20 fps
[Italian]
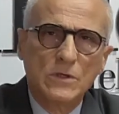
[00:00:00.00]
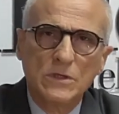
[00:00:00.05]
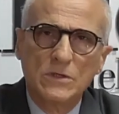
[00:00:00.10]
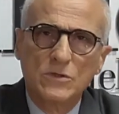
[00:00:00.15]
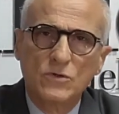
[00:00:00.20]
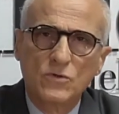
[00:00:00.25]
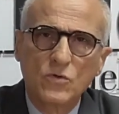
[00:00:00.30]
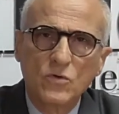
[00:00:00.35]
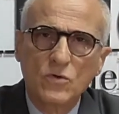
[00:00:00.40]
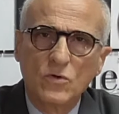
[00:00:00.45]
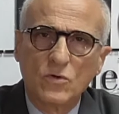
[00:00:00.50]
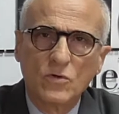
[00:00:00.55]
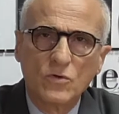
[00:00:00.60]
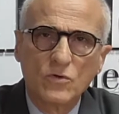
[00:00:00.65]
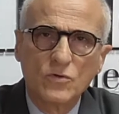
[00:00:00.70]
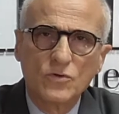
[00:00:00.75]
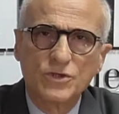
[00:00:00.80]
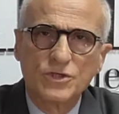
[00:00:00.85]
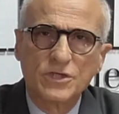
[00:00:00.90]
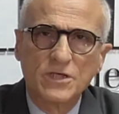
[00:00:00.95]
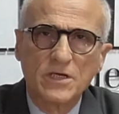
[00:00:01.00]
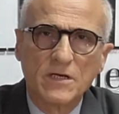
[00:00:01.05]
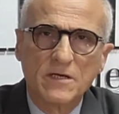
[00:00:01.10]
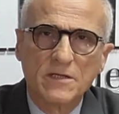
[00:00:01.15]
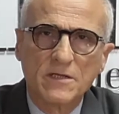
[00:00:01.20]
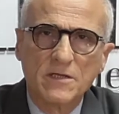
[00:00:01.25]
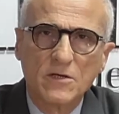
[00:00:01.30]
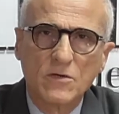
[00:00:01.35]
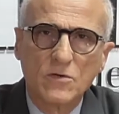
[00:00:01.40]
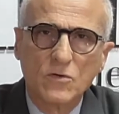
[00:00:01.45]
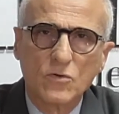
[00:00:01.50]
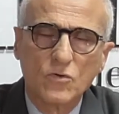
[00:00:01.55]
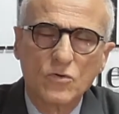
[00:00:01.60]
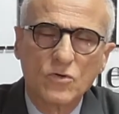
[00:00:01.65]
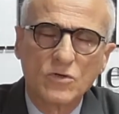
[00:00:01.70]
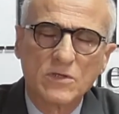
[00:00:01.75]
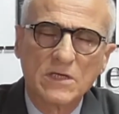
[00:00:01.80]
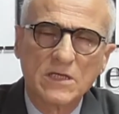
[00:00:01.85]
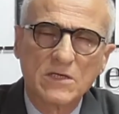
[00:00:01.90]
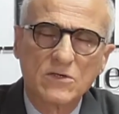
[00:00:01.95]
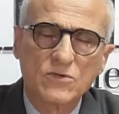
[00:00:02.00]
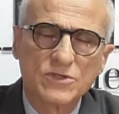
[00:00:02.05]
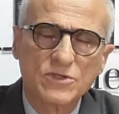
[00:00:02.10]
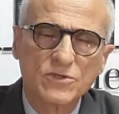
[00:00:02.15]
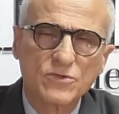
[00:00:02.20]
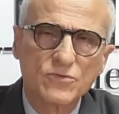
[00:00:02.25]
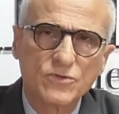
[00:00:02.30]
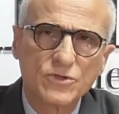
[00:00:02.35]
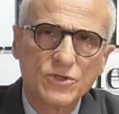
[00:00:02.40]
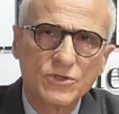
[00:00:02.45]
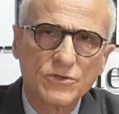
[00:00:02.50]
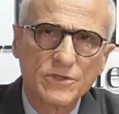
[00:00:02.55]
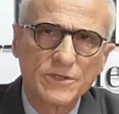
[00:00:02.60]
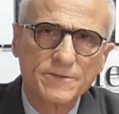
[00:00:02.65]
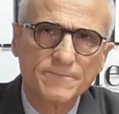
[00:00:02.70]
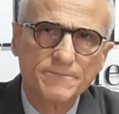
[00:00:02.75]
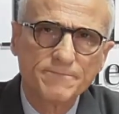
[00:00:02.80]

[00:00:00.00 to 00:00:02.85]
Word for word: Tu lo conosci l'articolo 1 della Costituzione?